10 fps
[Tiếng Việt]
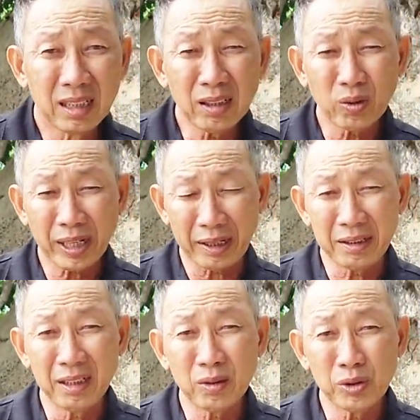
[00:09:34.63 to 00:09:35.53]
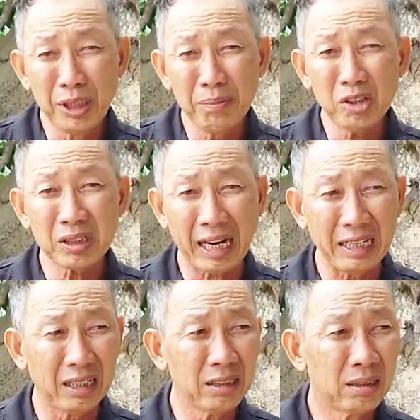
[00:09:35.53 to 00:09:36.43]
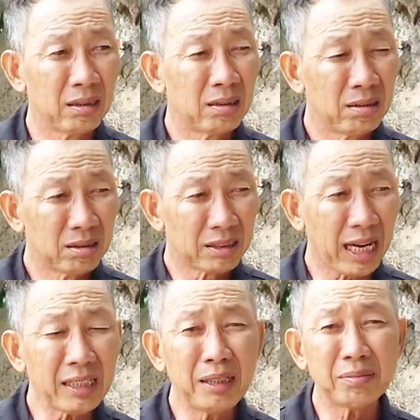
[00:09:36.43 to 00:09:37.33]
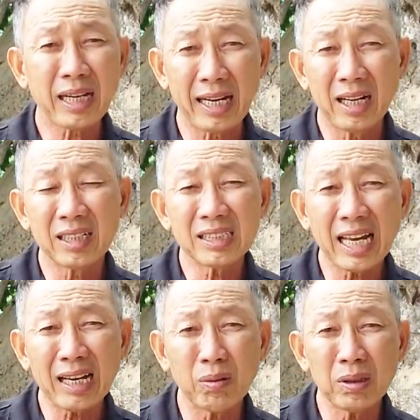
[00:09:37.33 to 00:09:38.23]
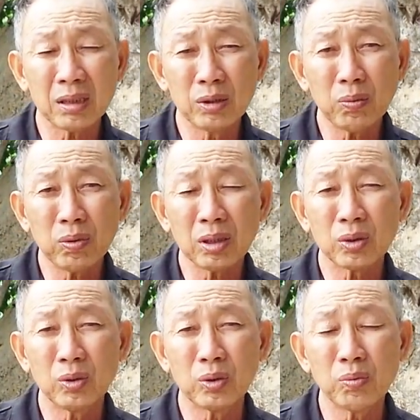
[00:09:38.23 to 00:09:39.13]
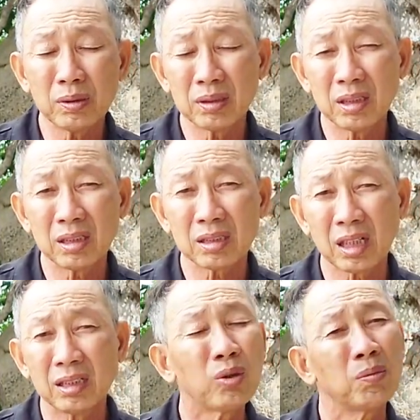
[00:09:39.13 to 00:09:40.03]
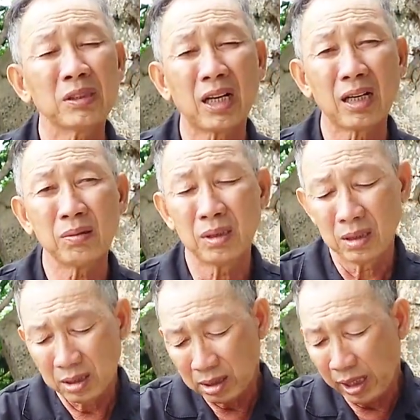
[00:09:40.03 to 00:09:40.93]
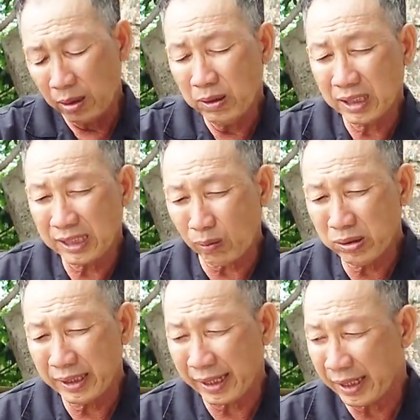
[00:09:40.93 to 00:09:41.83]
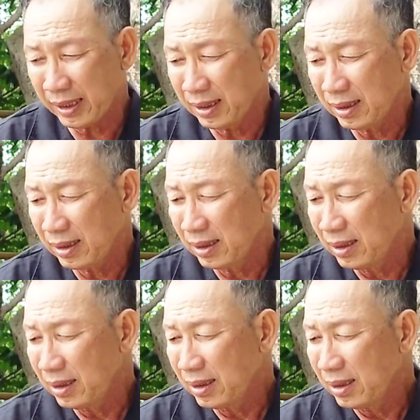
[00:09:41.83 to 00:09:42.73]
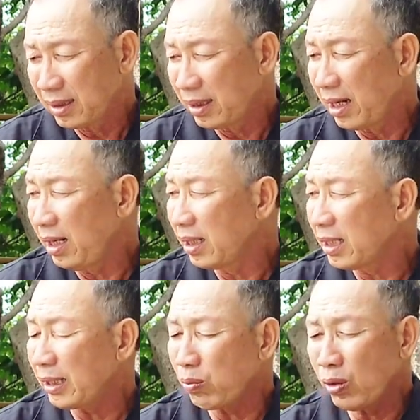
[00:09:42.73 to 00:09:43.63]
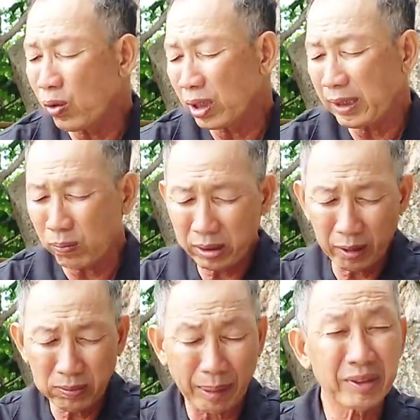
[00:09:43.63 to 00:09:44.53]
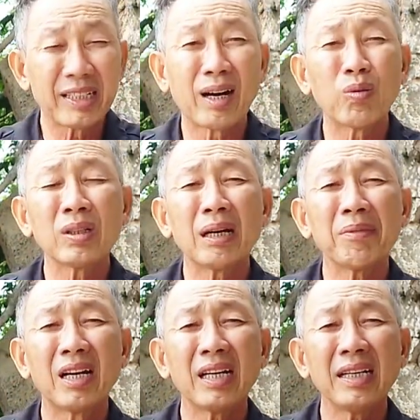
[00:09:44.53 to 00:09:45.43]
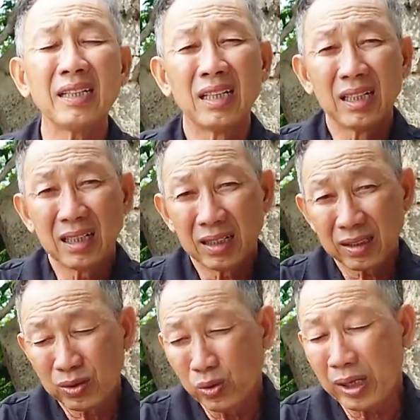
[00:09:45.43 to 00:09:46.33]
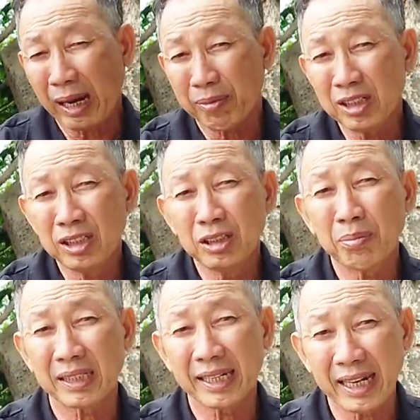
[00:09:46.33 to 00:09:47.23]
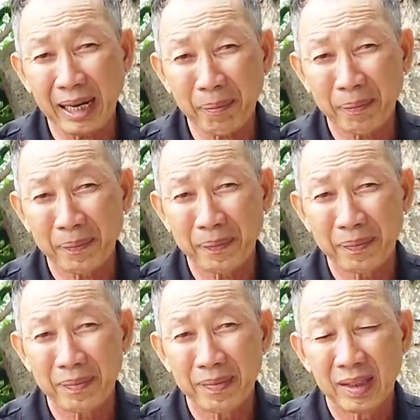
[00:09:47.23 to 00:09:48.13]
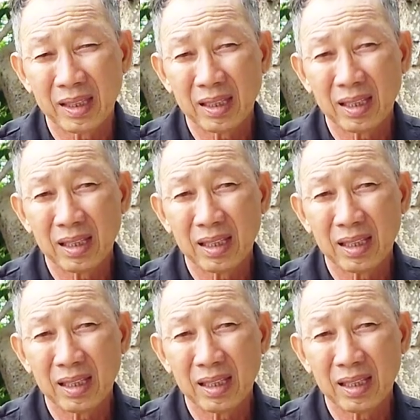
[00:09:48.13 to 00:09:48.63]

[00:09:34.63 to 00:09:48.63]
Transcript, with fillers: những con này kia con nhím nó chạy lỡ sáng đêm chạy lỡ cái xác ông á lúc đó tôi cũng ờ, tịnh tôi không có sợ để ông lên cái võng gì nè để lên cái võng cuộc cái võng để ông nằm gì đâu có dám để ấy tôi làm cái lư hương bằng trái cam yeah. Dạ.